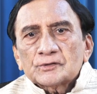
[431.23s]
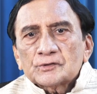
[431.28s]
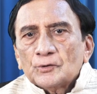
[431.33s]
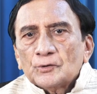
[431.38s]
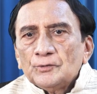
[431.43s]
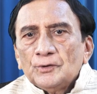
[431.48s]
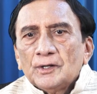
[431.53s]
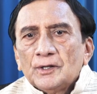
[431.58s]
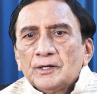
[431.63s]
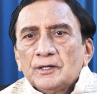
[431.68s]

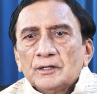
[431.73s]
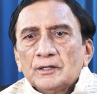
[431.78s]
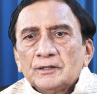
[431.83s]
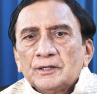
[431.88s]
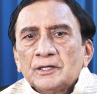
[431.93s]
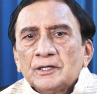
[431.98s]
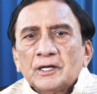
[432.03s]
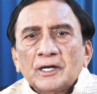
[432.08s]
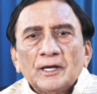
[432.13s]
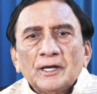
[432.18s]
सौंदर्य
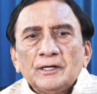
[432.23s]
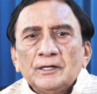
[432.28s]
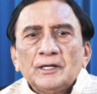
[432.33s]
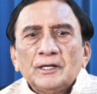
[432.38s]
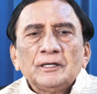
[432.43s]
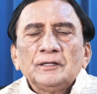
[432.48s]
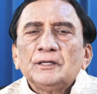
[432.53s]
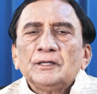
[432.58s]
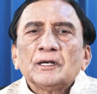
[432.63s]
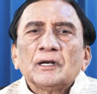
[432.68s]
दिखाई
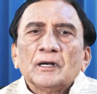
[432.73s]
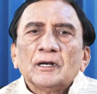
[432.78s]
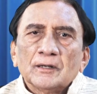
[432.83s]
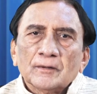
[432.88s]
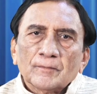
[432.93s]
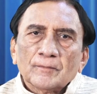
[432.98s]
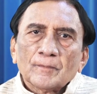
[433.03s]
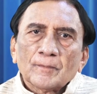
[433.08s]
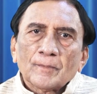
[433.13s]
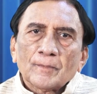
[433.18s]
नहीं देगा
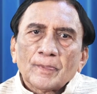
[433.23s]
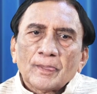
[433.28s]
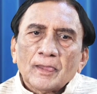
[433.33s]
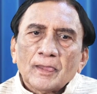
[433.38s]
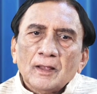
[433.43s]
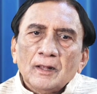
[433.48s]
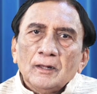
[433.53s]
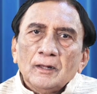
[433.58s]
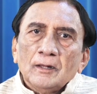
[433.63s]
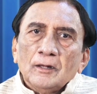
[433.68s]

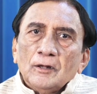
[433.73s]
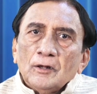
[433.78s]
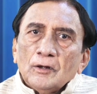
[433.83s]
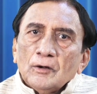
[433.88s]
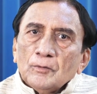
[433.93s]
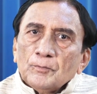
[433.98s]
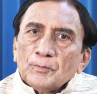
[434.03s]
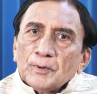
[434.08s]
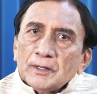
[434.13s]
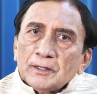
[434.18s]

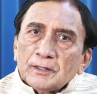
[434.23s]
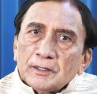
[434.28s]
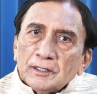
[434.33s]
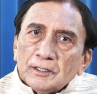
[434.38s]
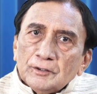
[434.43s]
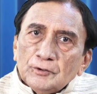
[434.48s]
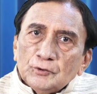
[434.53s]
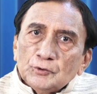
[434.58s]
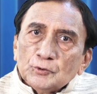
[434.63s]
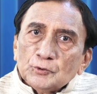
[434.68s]
पर
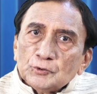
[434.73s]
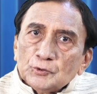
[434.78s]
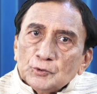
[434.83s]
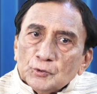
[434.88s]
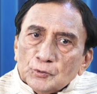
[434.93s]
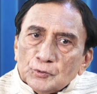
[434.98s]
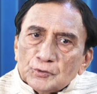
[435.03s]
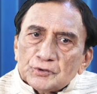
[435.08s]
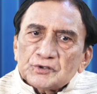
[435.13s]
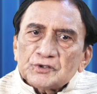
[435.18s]
किंतु
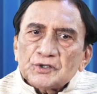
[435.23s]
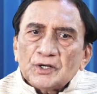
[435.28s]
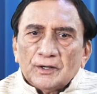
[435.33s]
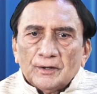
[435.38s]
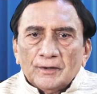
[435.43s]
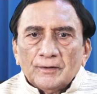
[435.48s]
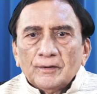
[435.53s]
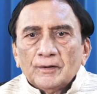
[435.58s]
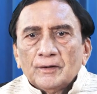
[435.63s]
दूर से